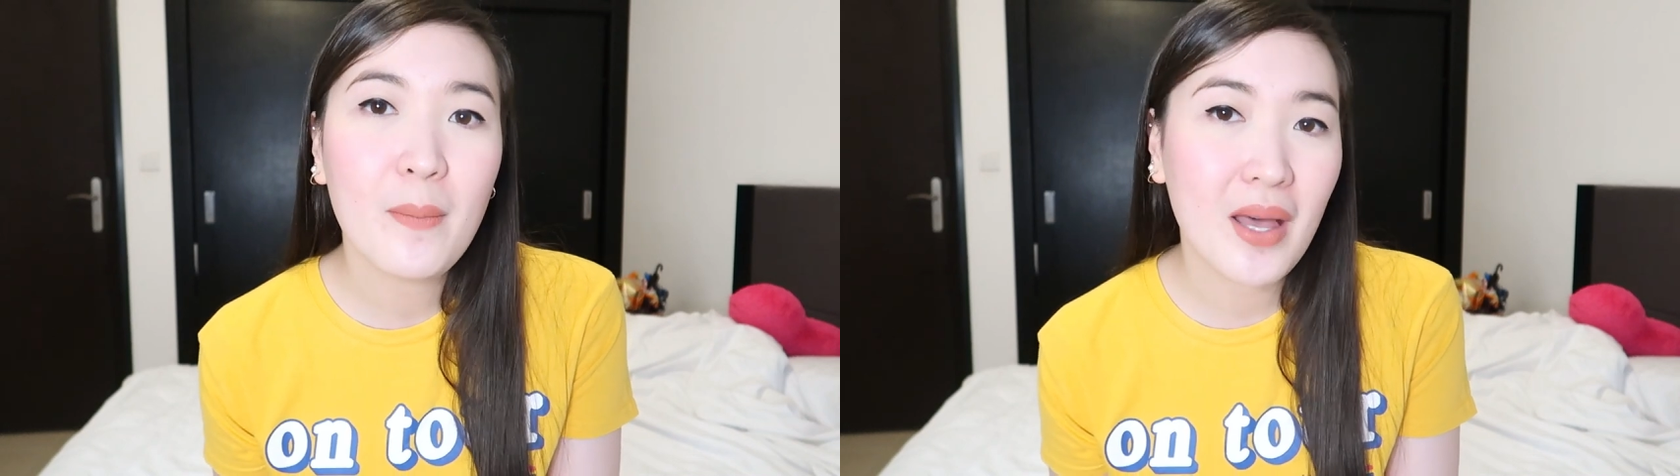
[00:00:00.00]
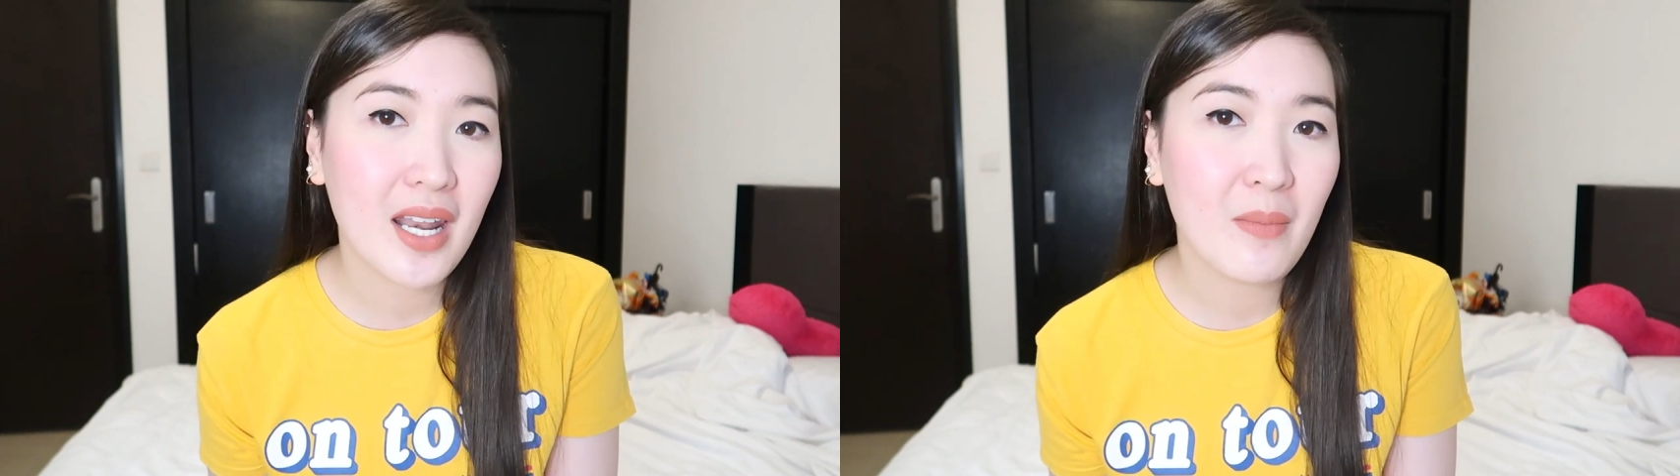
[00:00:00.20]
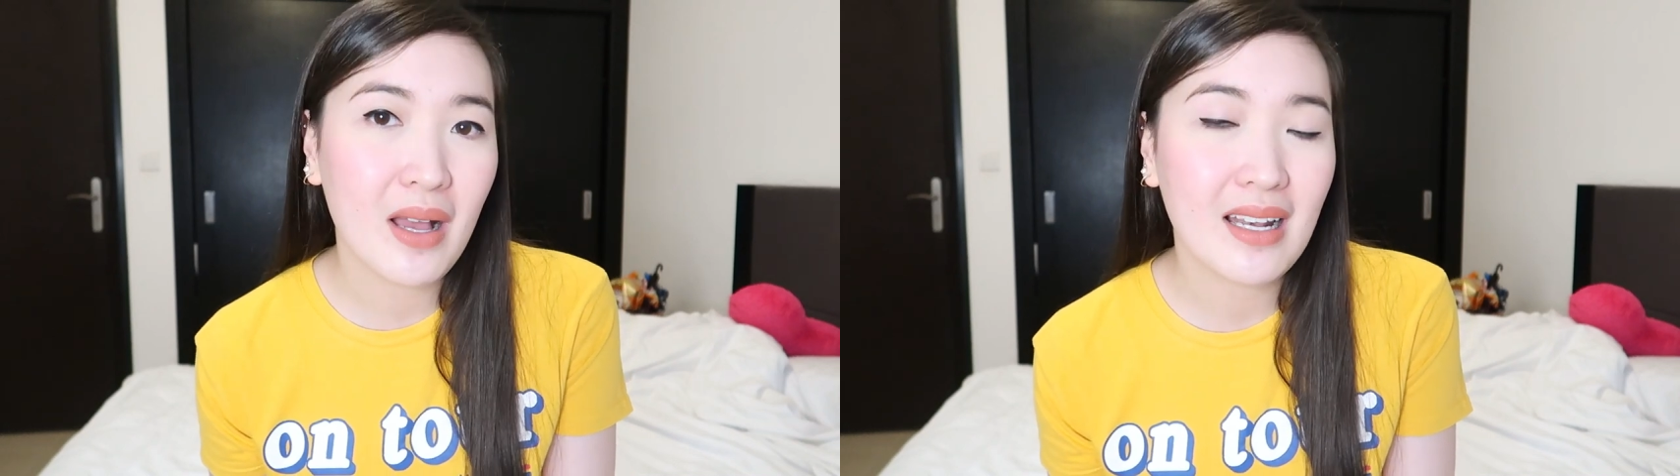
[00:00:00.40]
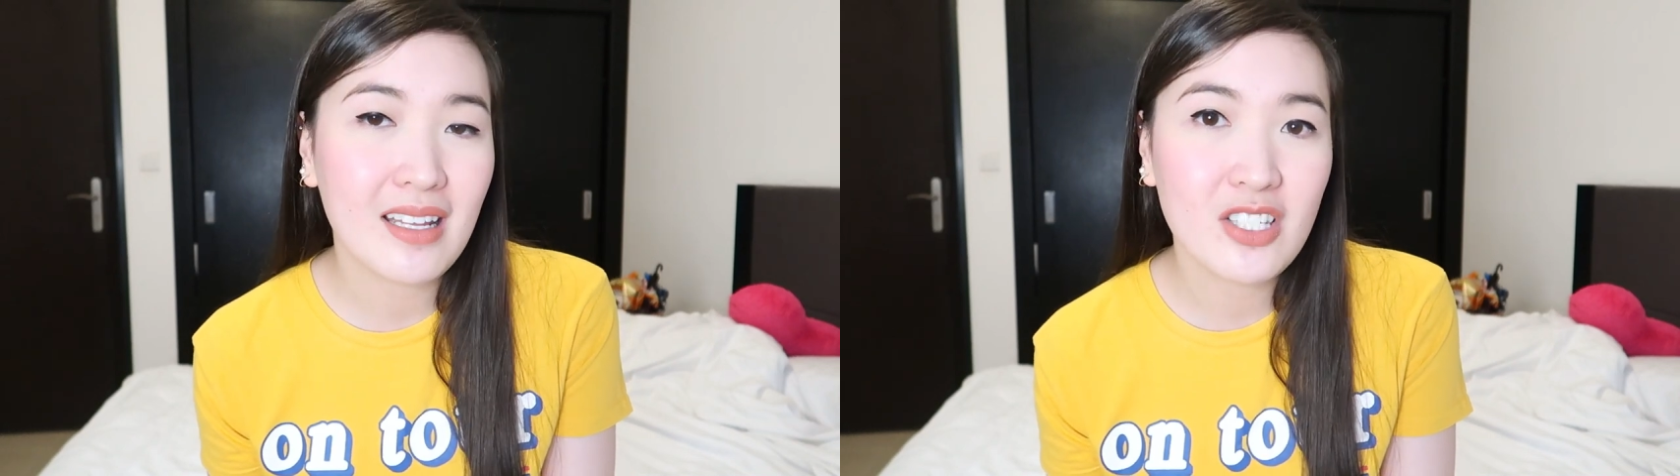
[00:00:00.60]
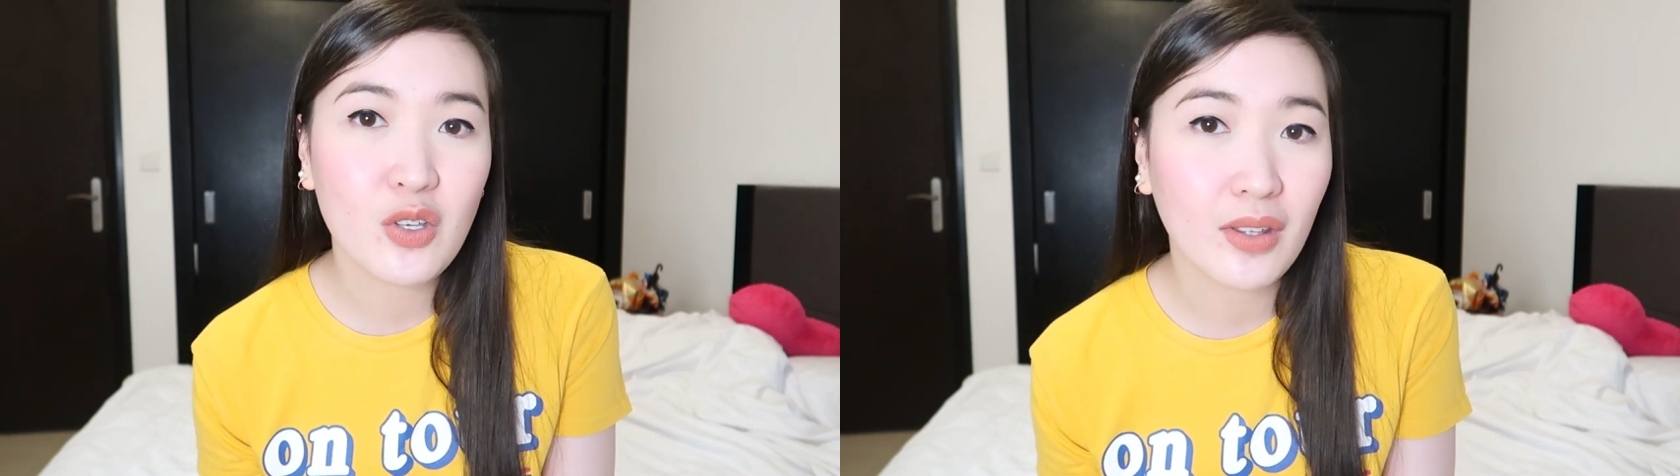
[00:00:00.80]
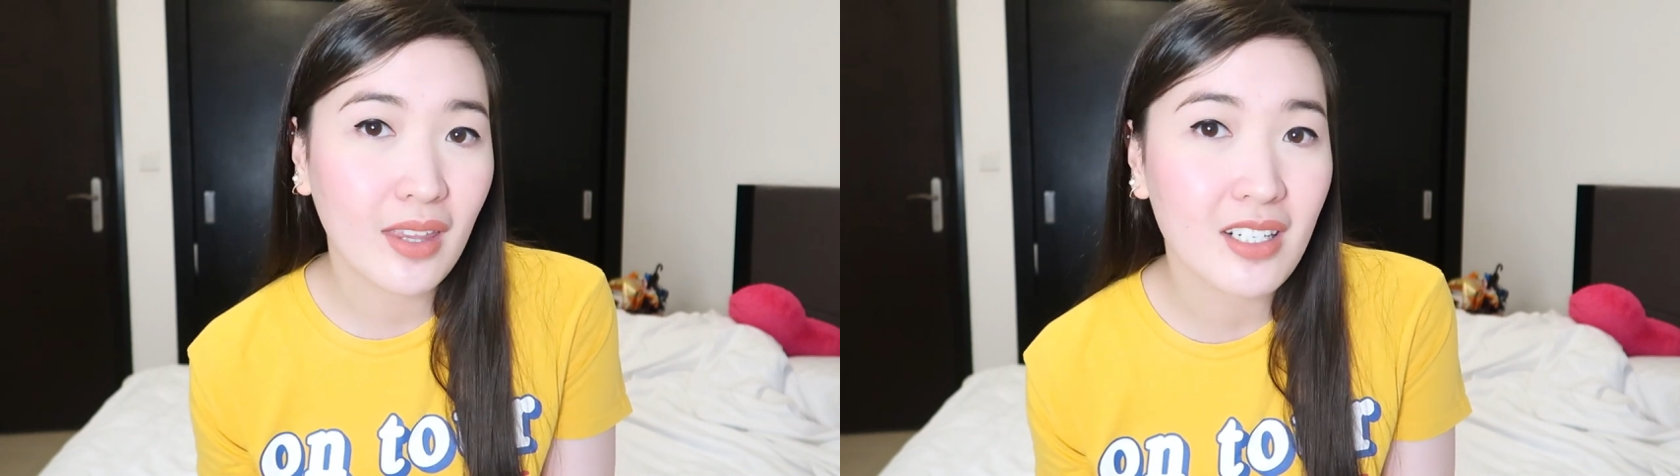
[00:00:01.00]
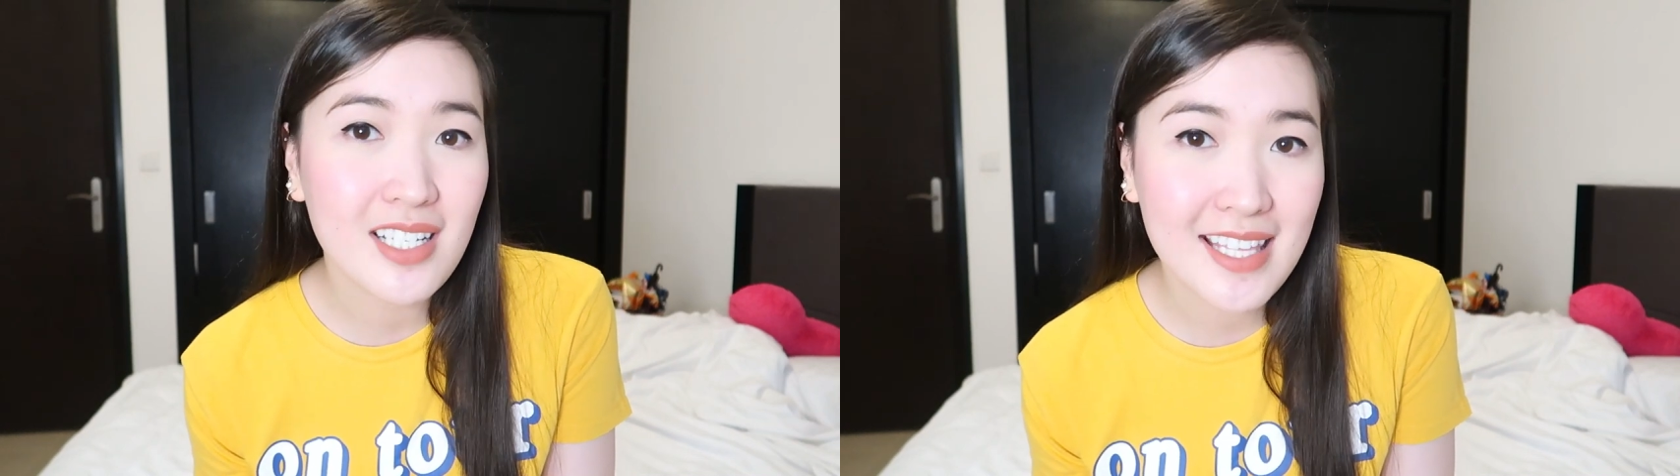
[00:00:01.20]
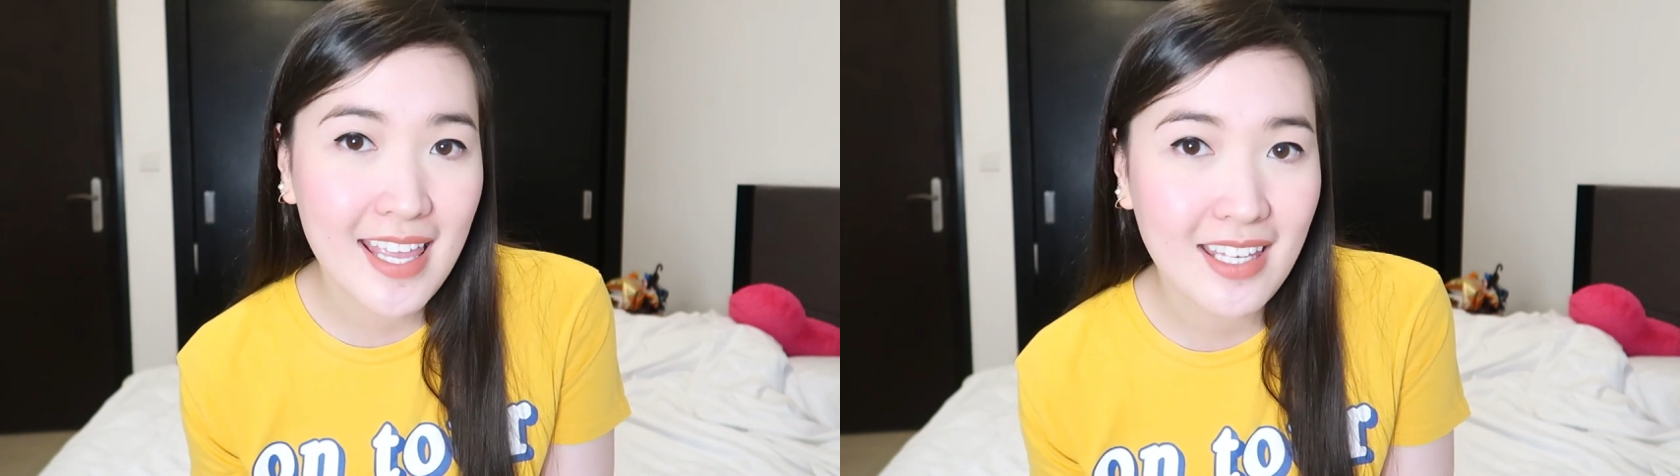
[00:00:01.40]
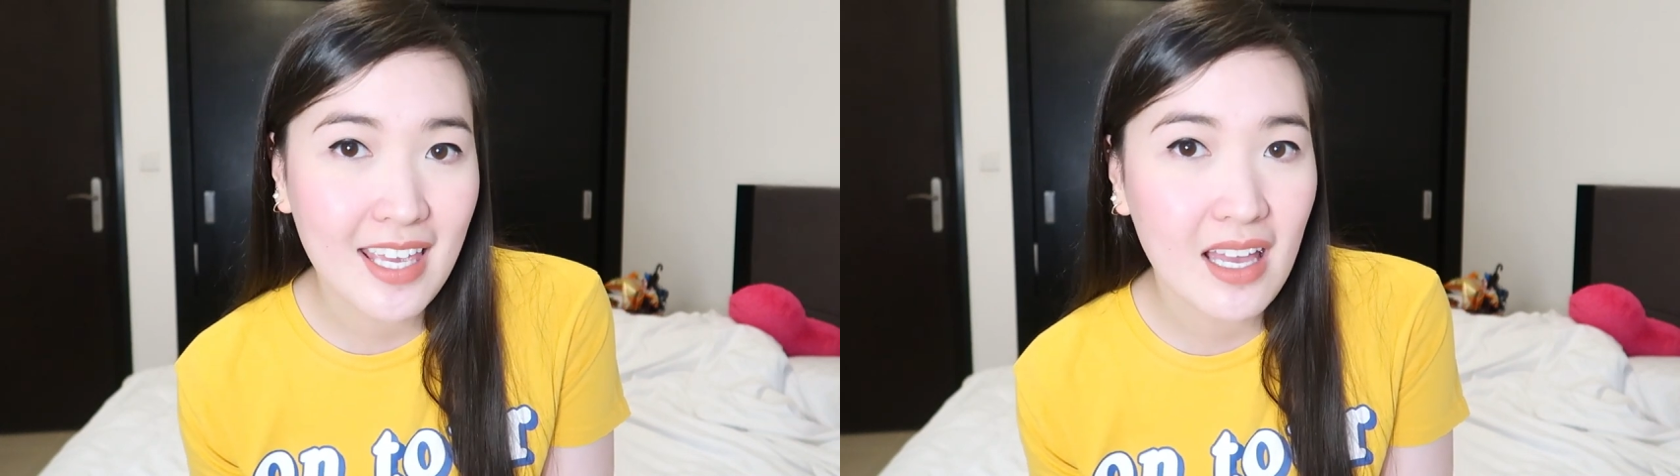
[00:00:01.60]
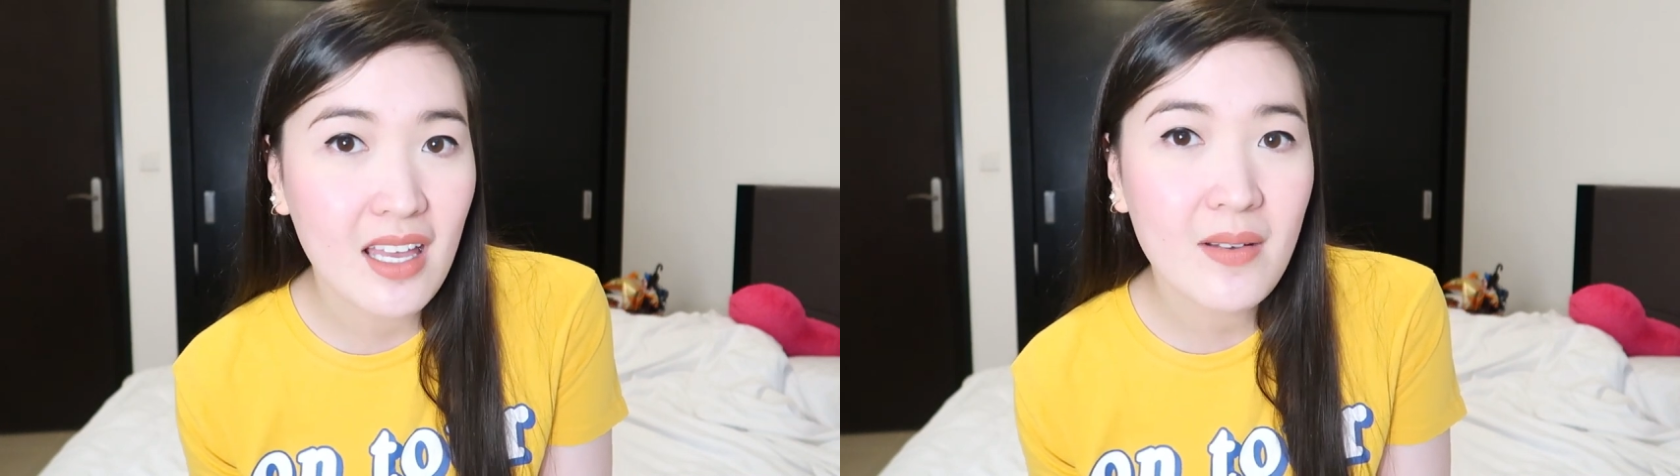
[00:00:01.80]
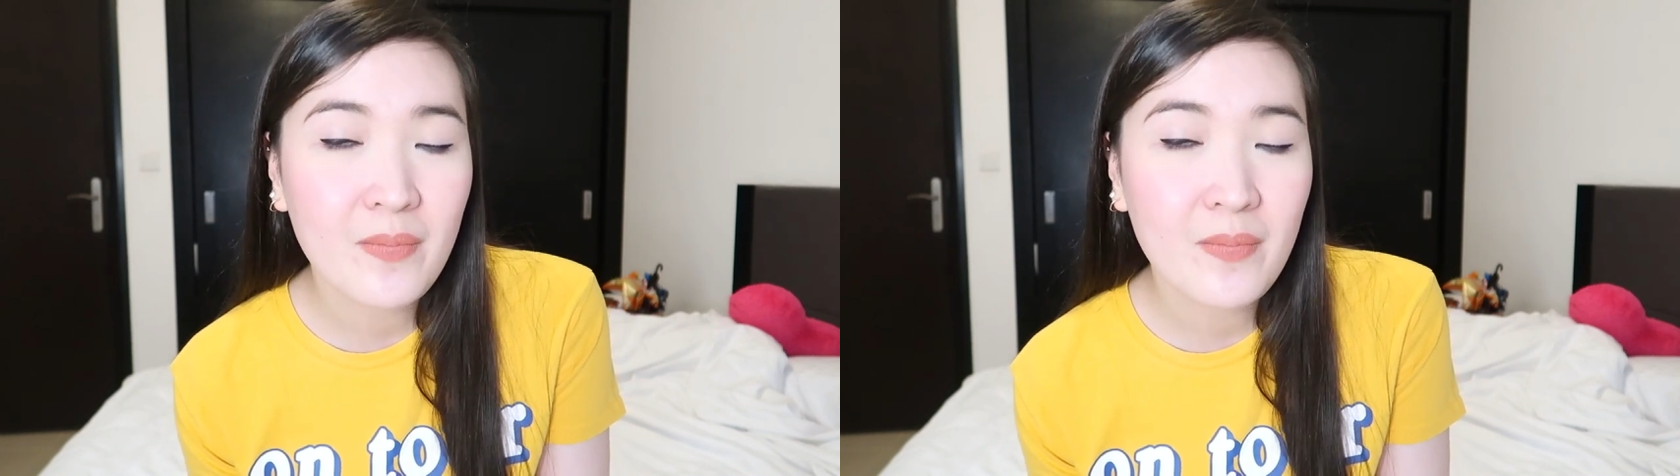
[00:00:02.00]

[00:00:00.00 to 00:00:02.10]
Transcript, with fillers: para maalis yung tear stain niya.